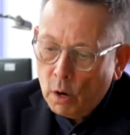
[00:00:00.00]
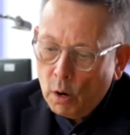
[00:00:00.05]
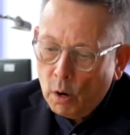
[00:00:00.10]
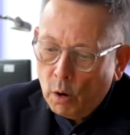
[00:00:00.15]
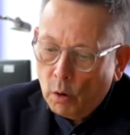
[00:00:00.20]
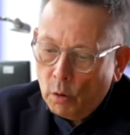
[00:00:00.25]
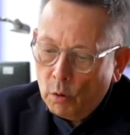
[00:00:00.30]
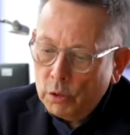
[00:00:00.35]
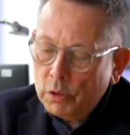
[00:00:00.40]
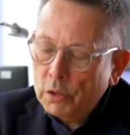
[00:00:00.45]

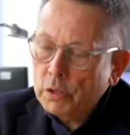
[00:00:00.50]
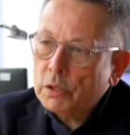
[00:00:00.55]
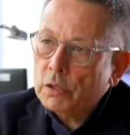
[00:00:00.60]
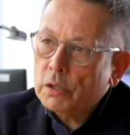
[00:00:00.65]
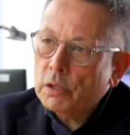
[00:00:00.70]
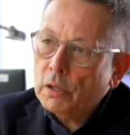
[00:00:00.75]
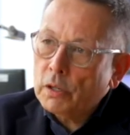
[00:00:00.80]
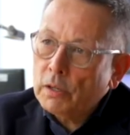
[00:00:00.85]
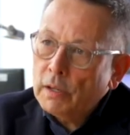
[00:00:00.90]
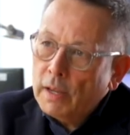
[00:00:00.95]
Und
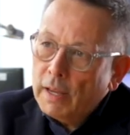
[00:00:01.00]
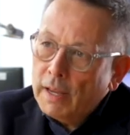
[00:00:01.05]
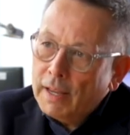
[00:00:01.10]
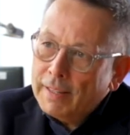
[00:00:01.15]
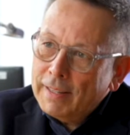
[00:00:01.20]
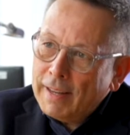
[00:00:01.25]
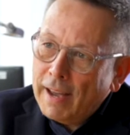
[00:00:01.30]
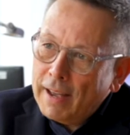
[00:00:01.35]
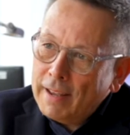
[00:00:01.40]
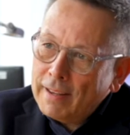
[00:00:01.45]
äh,
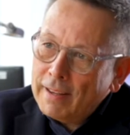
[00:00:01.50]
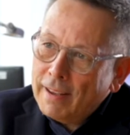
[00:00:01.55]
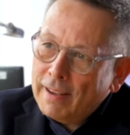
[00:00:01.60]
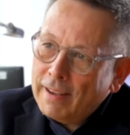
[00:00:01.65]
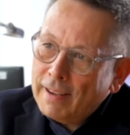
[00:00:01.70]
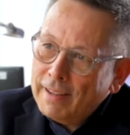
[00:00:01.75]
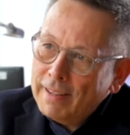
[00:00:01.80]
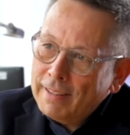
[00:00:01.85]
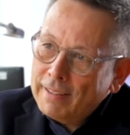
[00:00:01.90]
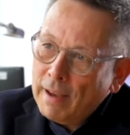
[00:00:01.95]

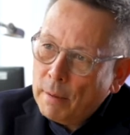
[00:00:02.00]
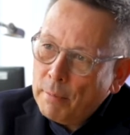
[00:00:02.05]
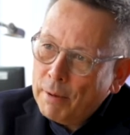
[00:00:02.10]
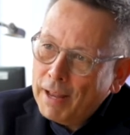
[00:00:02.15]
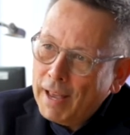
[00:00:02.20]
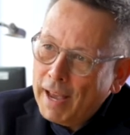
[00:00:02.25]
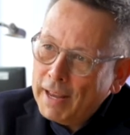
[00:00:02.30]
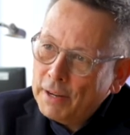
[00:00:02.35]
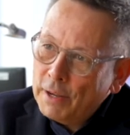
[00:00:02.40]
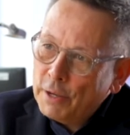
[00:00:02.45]
da ich aber
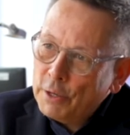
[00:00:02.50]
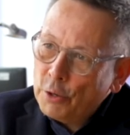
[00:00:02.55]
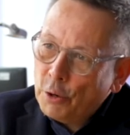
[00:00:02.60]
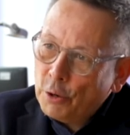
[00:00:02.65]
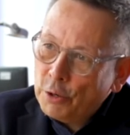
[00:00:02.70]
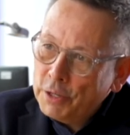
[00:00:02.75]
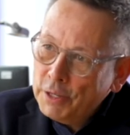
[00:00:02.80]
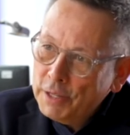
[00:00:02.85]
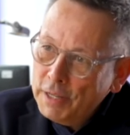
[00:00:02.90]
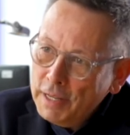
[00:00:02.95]
leider
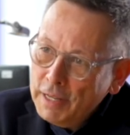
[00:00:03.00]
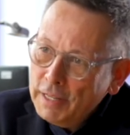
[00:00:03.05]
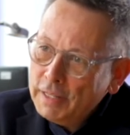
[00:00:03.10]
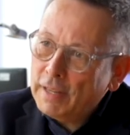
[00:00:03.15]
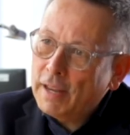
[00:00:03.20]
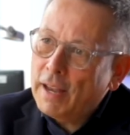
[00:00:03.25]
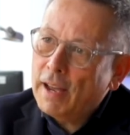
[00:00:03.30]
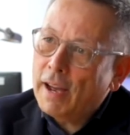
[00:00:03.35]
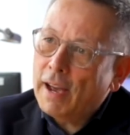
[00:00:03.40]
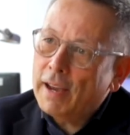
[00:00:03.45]
noch nicht
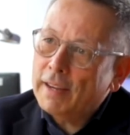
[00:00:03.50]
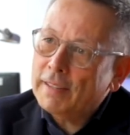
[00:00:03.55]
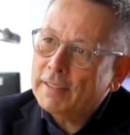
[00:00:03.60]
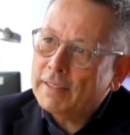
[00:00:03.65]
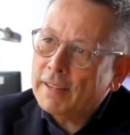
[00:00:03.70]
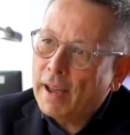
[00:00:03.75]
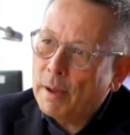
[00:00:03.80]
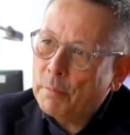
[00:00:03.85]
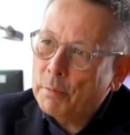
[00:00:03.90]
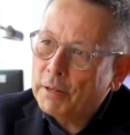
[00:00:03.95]
erreicht
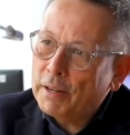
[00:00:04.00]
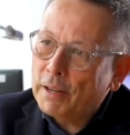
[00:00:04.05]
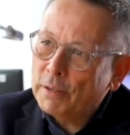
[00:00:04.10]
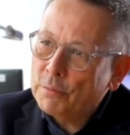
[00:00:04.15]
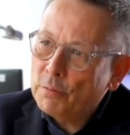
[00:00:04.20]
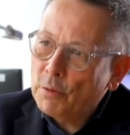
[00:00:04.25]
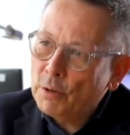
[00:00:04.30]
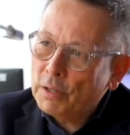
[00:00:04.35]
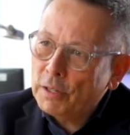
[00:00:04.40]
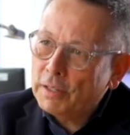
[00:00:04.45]
habe, dass
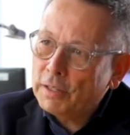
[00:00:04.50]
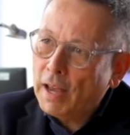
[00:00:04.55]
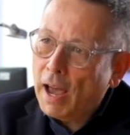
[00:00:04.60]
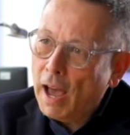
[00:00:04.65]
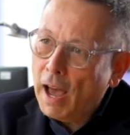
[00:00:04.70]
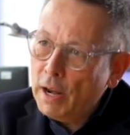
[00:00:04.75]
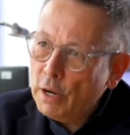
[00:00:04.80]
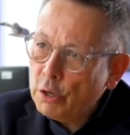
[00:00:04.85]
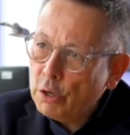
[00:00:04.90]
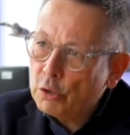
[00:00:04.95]
wirklich
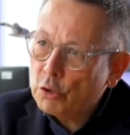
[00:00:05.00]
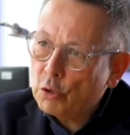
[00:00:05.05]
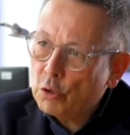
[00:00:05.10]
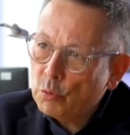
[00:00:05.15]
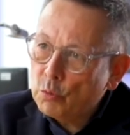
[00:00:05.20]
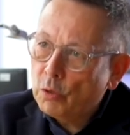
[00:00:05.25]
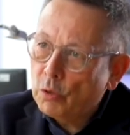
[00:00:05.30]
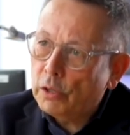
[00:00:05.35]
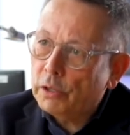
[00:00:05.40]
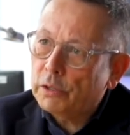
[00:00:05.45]
alle
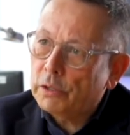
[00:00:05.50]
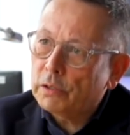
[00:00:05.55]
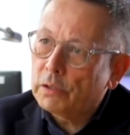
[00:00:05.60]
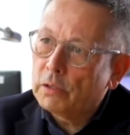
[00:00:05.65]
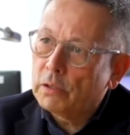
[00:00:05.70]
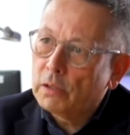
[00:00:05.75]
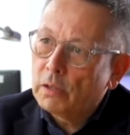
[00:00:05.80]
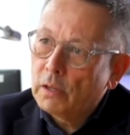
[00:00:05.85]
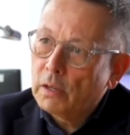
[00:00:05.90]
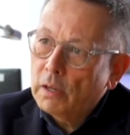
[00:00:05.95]
Schulen